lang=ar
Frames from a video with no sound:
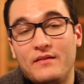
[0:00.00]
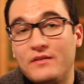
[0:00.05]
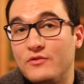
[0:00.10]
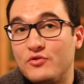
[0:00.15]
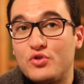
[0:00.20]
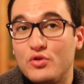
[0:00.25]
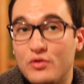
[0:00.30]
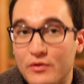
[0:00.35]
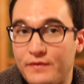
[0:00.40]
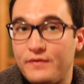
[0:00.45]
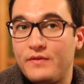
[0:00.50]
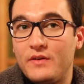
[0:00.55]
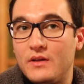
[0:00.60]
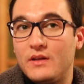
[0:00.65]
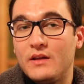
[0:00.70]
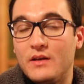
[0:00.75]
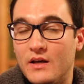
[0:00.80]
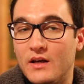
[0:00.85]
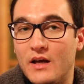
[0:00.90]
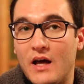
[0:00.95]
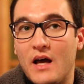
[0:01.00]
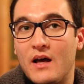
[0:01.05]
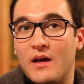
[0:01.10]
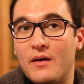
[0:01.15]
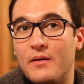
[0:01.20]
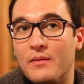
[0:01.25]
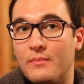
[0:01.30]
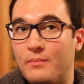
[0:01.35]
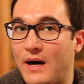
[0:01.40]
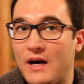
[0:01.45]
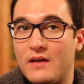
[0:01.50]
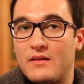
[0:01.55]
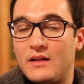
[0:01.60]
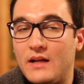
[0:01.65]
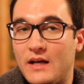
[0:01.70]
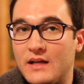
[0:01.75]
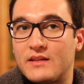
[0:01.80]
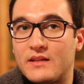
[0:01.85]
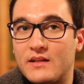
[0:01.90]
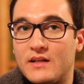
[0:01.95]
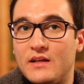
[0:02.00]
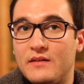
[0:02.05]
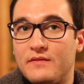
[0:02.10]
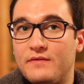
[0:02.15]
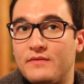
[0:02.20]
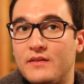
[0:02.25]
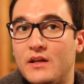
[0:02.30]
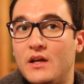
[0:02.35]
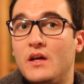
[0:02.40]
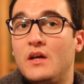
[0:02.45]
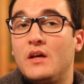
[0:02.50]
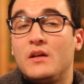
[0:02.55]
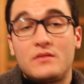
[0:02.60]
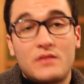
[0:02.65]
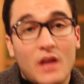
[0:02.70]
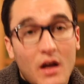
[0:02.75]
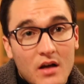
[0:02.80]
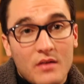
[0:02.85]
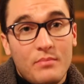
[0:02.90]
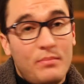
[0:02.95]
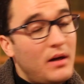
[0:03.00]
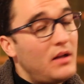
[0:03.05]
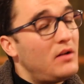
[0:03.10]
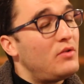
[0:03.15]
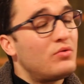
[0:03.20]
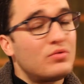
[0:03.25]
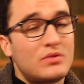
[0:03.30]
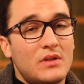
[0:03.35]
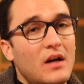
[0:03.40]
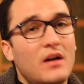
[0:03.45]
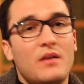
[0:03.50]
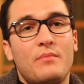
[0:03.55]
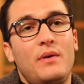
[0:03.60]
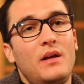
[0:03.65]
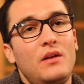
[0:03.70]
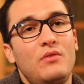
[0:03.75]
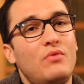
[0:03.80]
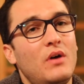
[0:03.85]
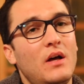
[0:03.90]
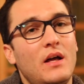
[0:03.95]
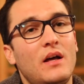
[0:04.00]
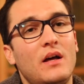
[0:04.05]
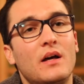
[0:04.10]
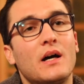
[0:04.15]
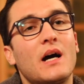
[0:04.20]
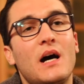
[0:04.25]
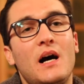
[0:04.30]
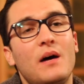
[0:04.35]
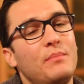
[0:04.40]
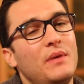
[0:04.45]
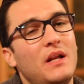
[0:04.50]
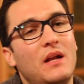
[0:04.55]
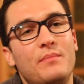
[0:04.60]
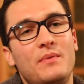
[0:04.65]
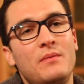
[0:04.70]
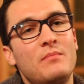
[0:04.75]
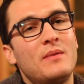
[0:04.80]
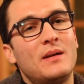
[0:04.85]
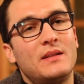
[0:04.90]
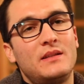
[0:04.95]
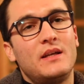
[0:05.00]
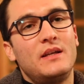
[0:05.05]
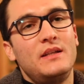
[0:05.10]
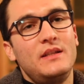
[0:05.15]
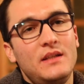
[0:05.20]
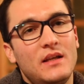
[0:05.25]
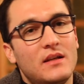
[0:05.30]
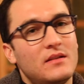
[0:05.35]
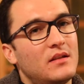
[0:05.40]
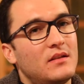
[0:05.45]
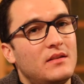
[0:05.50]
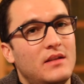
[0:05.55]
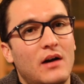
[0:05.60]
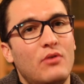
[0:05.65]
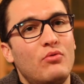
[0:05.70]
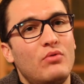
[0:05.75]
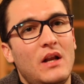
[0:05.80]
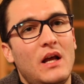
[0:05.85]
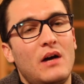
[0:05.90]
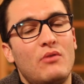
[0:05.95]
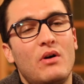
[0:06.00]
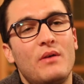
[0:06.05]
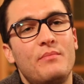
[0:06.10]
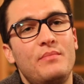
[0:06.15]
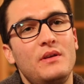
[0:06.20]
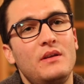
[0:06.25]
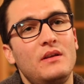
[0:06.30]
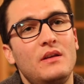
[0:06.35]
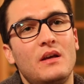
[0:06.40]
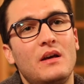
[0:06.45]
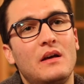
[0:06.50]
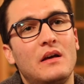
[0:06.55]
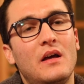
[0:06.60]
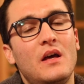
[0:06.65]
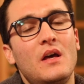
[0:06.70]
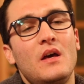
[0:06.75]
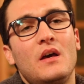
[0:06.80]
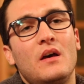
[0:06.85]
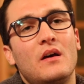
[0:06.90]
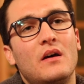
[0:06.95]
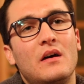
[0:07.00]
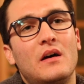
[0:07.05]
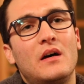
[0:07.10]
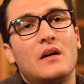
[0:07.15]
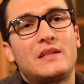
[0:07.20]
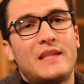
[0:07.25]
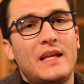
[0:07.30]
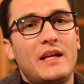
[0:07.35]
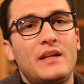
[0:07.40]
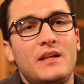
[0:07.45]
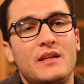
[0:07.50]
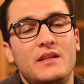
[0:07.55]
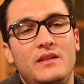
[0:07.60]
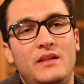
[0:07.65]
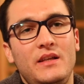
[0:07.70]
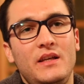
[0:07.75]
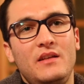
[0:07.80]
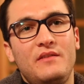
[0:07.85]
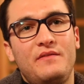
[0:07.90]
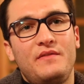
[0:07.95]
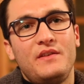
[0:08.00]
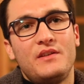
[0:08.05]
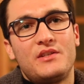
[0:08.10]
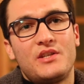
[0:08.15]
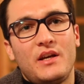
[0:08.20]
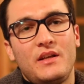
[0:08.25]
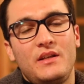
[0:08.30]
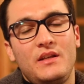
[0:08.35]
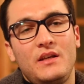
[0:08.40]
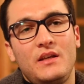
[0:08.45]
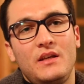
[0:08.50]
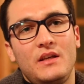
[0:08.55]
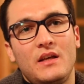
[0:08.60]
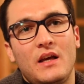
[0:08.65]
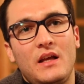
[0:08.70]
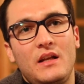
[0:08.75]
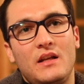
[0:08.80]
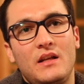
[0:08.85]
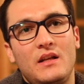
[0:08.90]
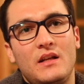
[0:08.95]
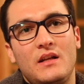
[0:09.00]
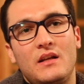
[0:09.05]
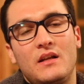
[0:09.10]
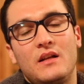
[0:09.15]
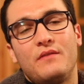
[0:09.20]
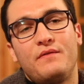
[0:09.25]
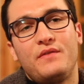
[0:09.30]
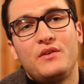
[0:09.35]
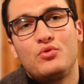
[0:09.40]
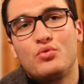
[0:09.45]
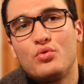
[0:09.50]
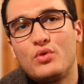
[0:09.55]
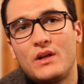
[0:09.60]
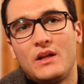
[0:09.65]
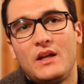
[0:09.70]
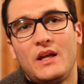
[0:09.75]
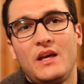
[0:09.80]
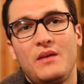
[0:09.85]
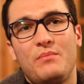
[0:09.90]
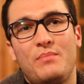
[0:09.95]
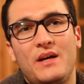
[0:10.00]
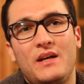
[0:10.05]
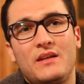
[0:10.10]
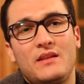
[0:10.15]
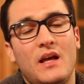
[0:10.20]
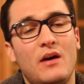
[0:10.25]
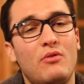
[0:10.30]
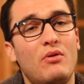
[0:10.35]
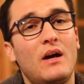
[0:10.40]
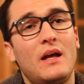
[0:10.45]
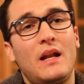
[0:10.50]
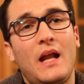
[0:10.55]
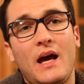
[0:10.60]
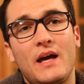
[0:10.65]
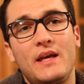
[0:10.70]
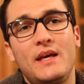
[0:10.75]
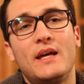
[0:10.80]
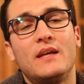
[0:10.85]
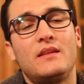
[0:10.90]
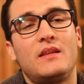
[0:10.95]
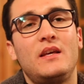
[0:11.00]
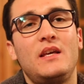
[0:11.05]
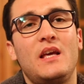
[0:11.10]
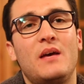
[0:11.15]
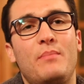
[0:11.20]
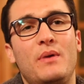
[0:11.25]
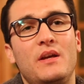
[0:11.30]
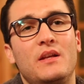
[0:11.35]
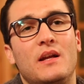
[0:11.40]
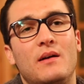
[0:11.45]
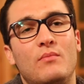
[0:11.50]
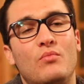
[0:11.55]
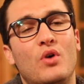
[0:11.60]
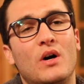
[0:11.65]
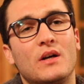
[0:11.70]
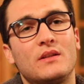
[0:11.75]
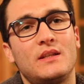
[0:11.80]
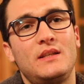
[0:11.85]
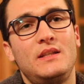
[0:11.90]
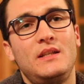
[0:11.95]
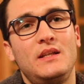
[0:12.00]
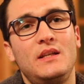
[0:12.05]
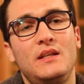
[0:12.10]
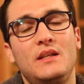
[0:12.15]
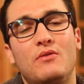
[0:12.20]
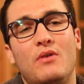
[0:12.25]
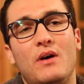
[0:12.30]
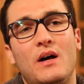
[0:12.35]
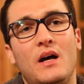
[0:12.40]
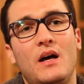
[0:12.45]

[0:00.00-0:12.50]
نشوف في آه، بعض الأطراف تقبل وتقبل وقابلة بمدنية الدولة وبترك آه، الدين في شأنه في دور العبادة والحياة هي بين مواطنين